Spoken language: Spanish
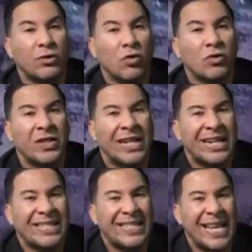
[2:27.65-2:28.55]
son
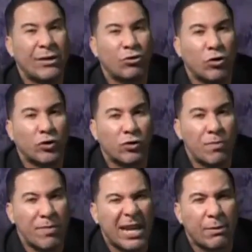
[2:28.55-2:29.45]
300
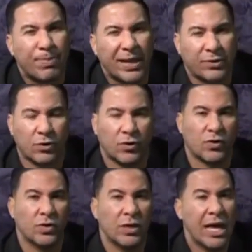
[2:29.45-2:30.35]
mil
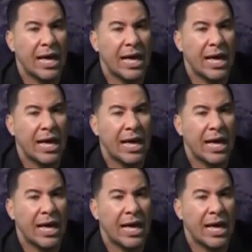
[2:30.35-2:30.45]
pesos.